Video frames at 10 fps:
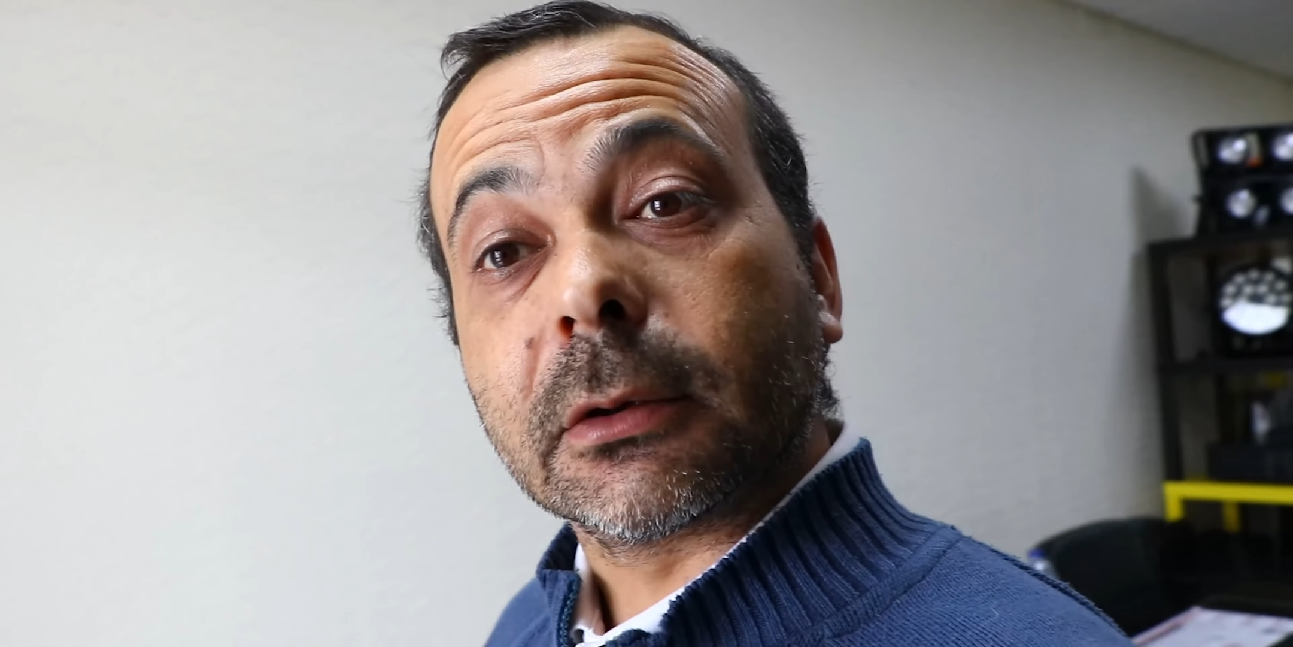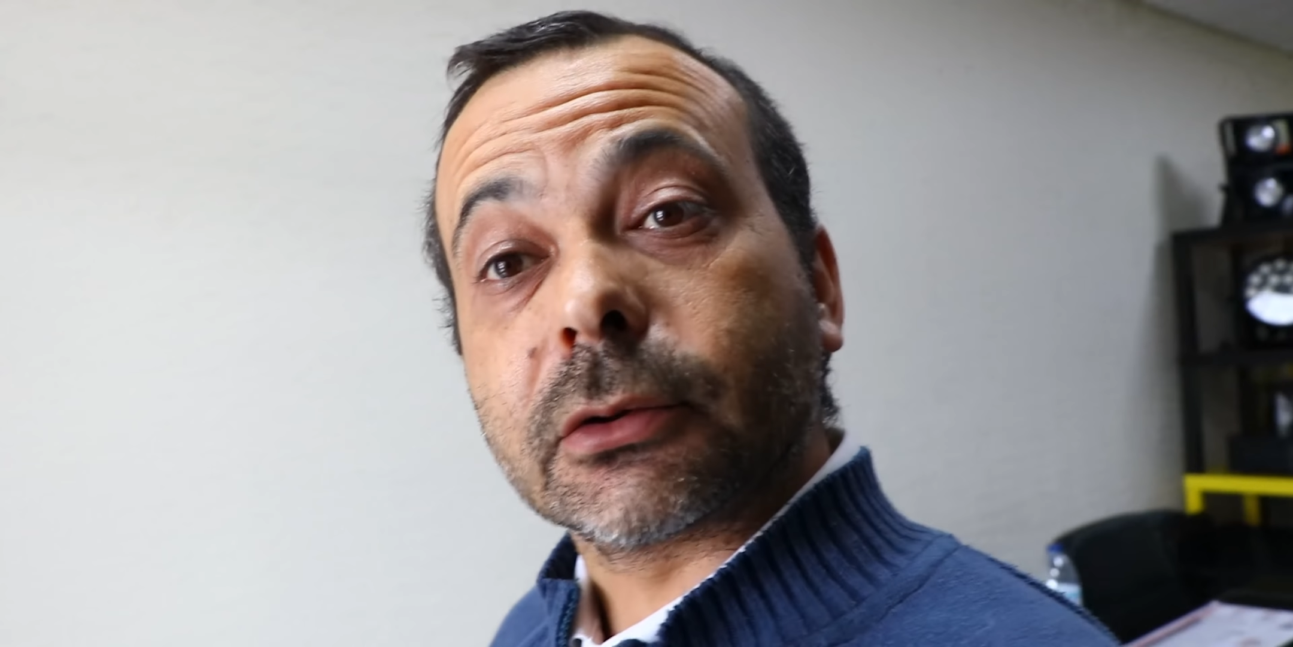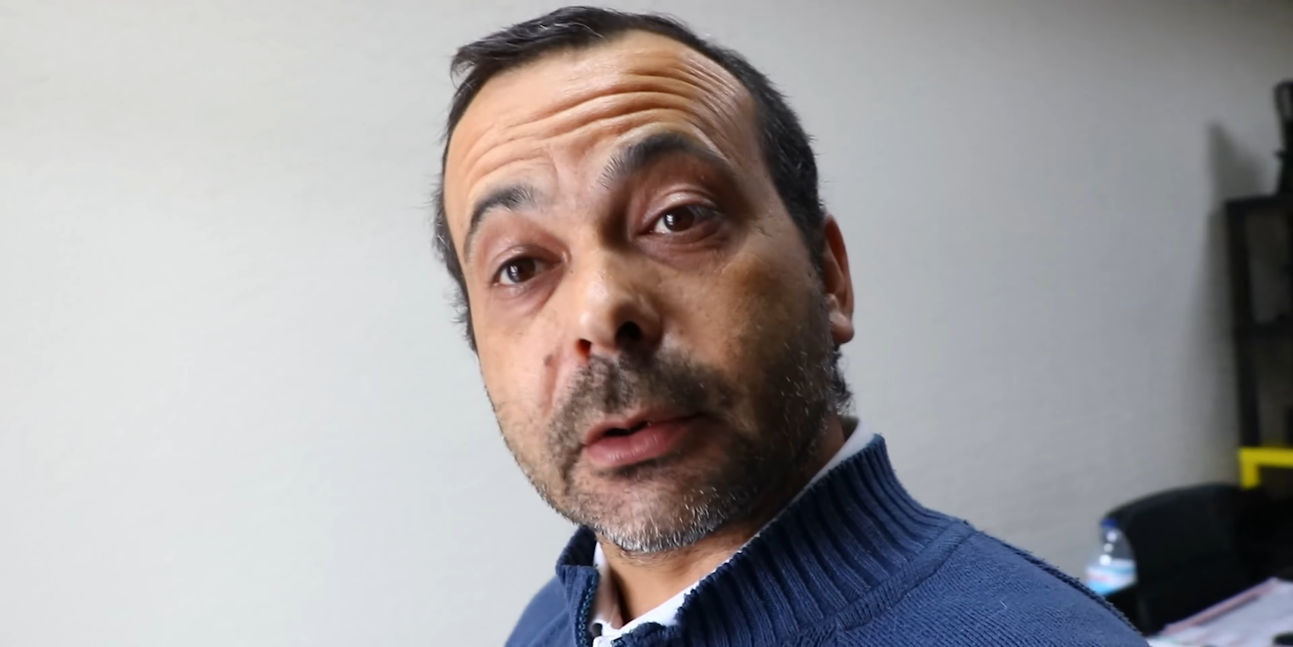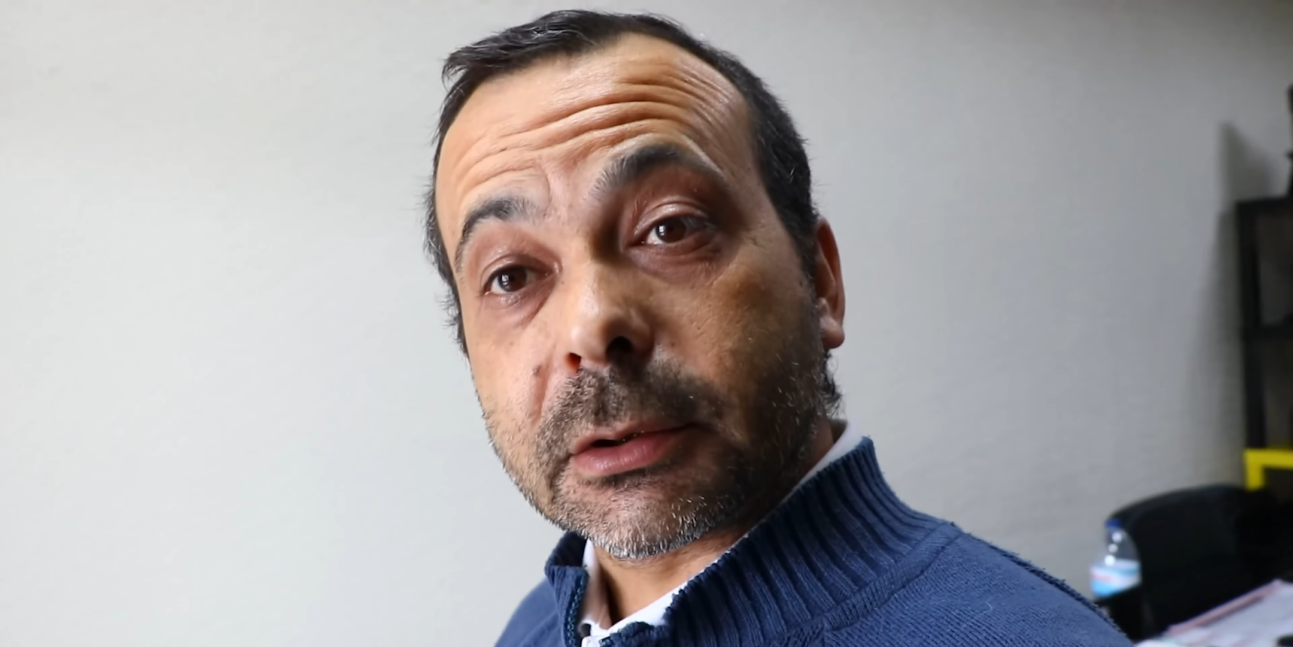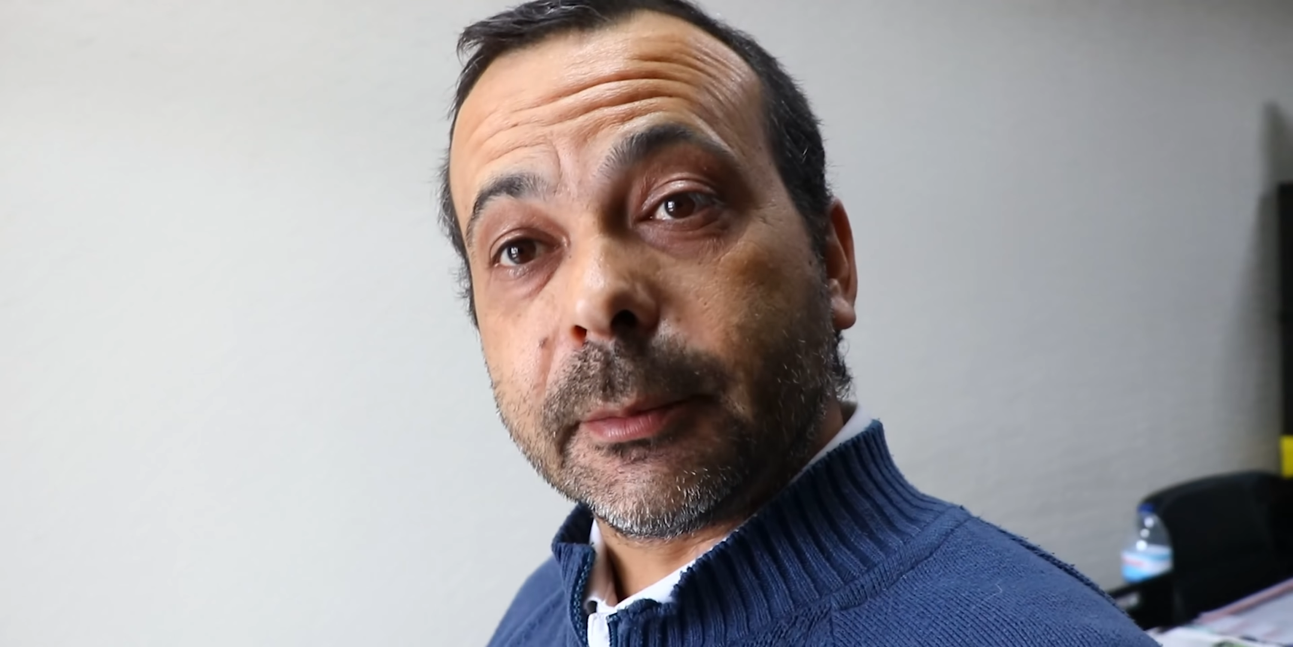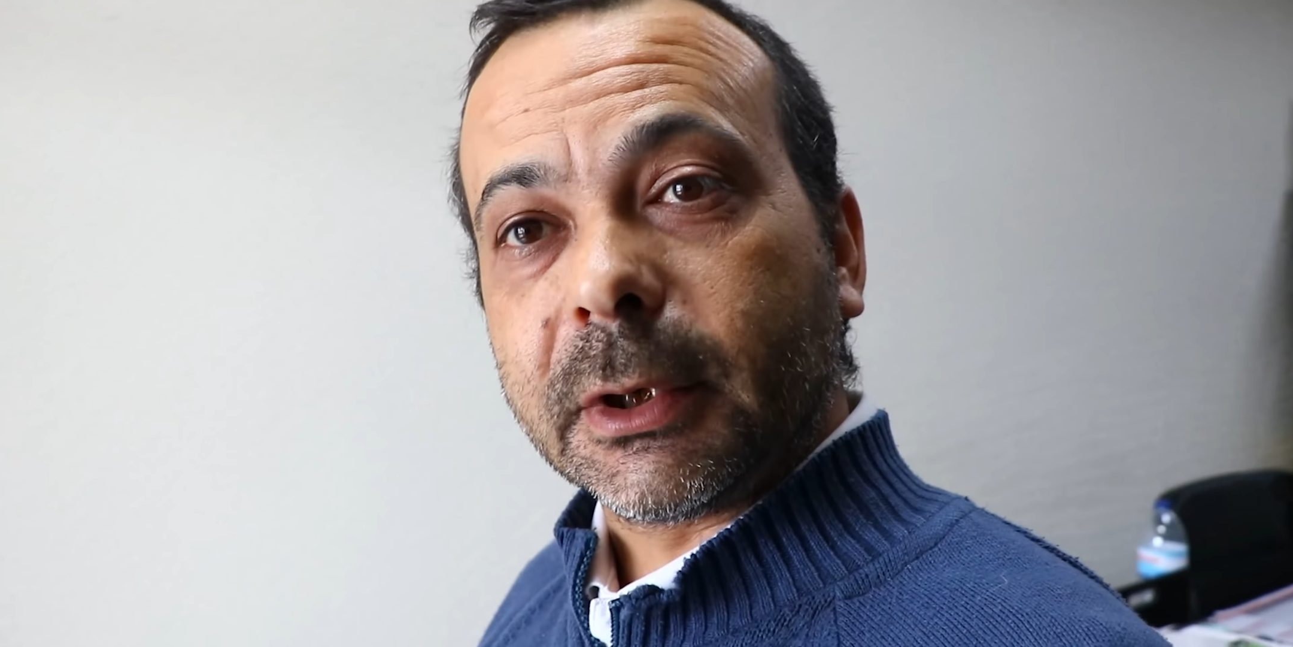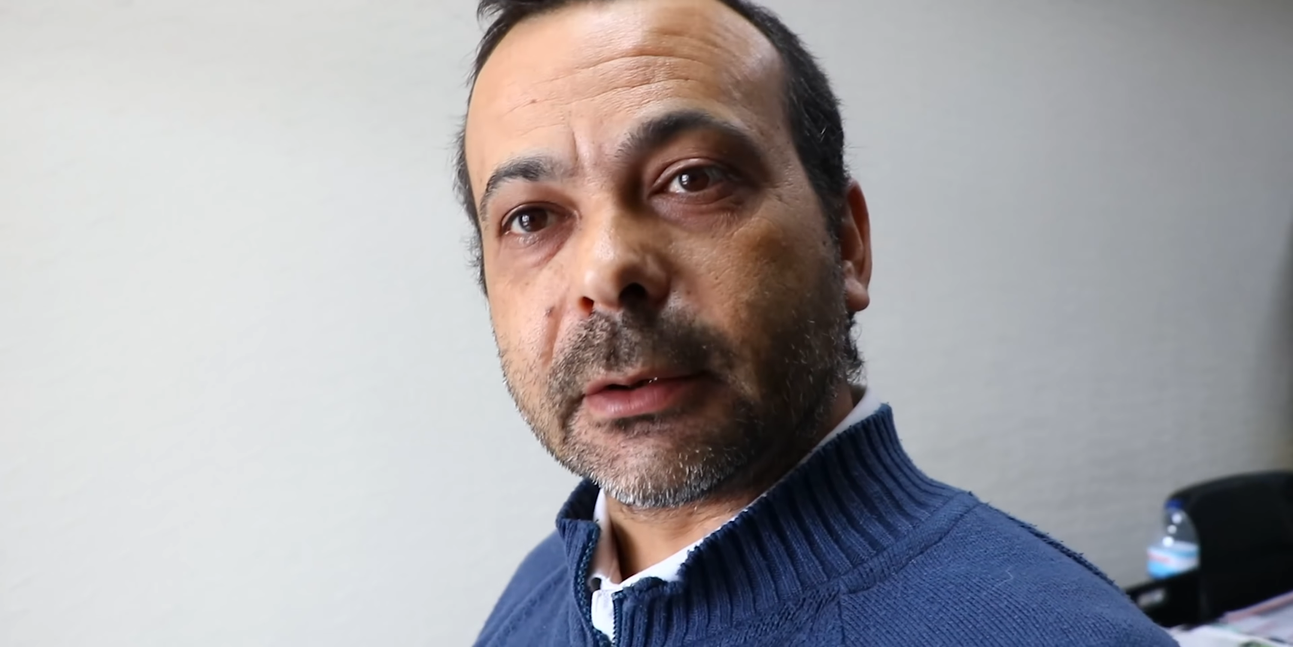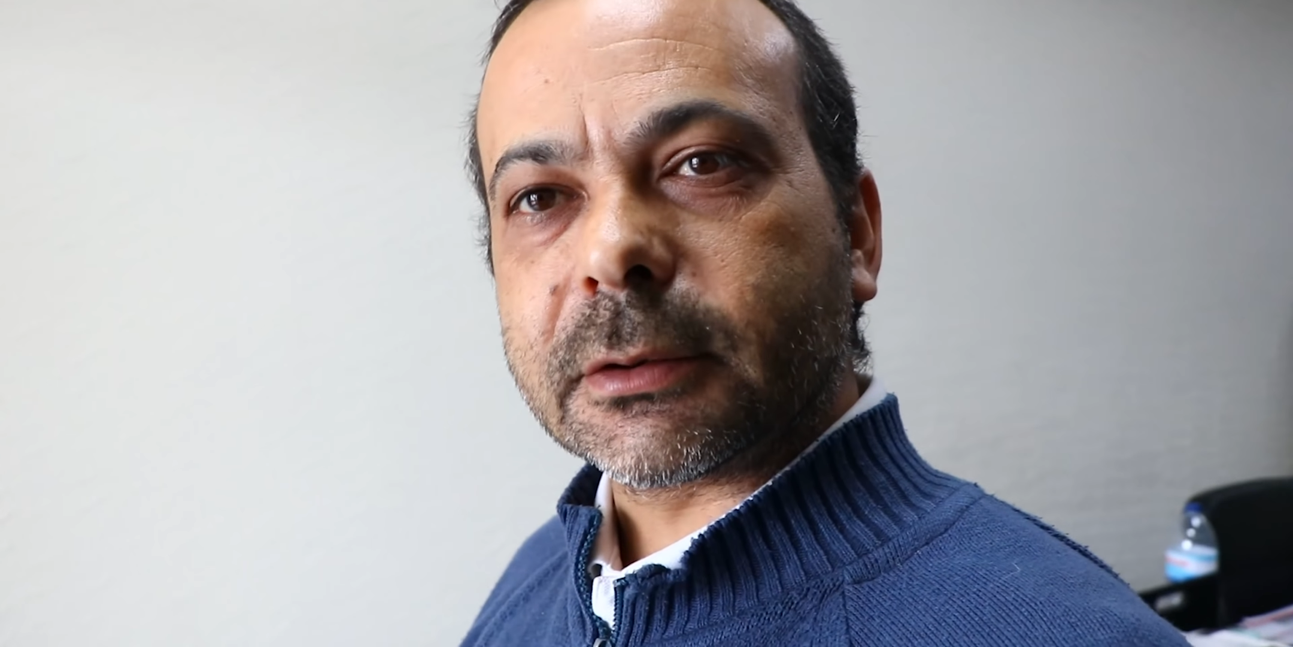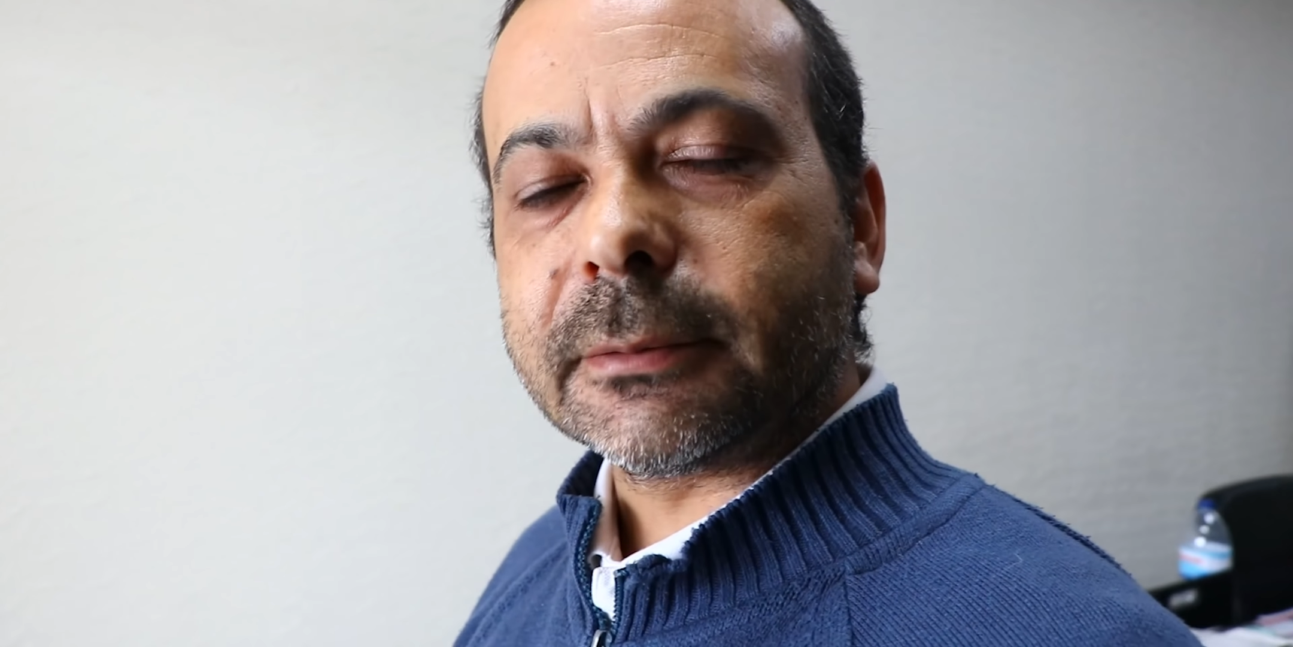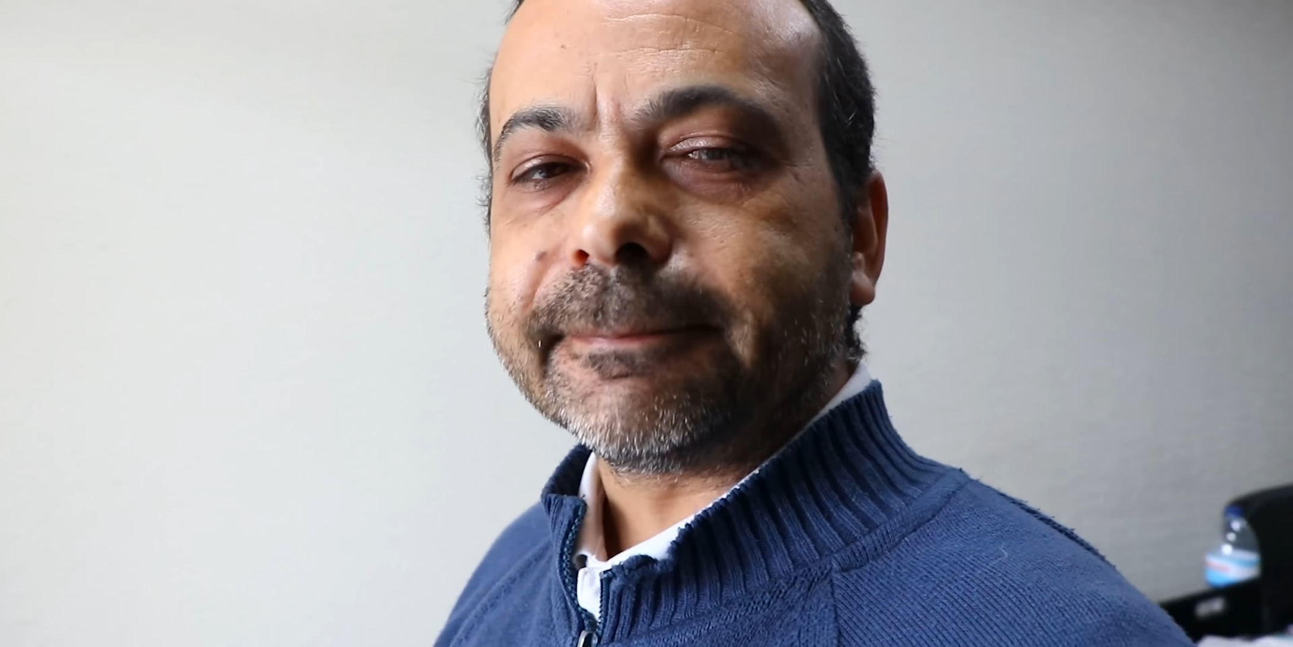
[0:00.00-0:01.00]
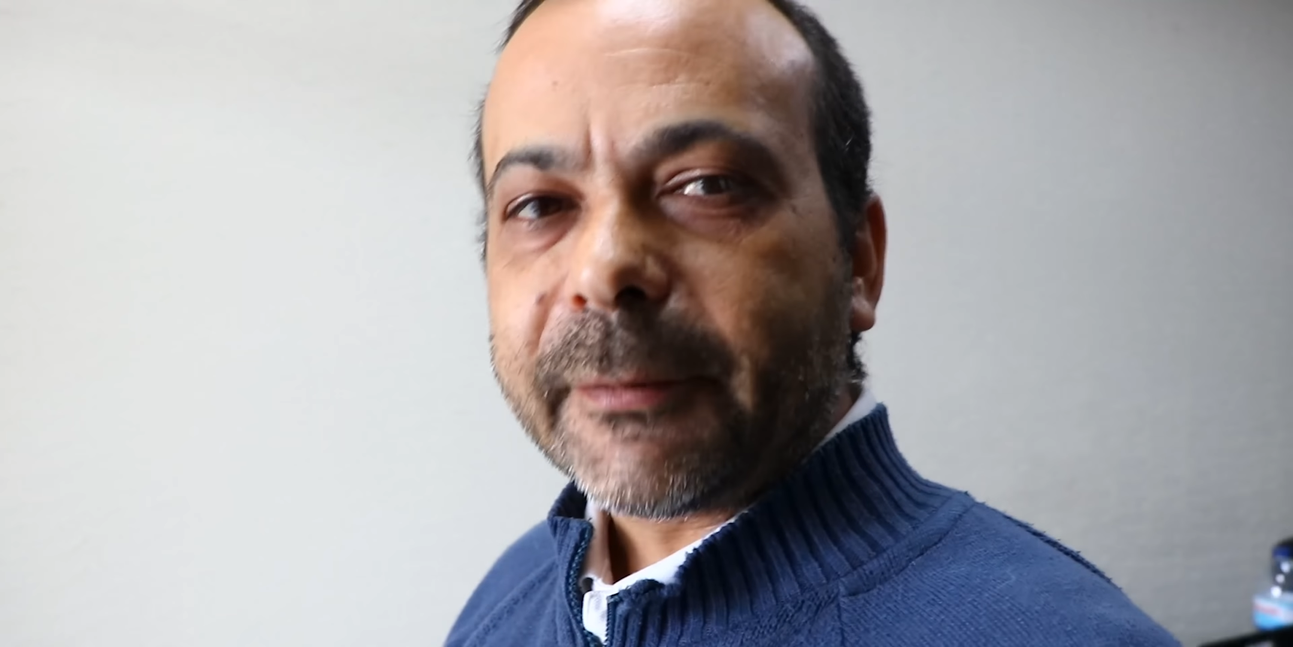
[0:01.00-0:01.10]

com os teus amigos.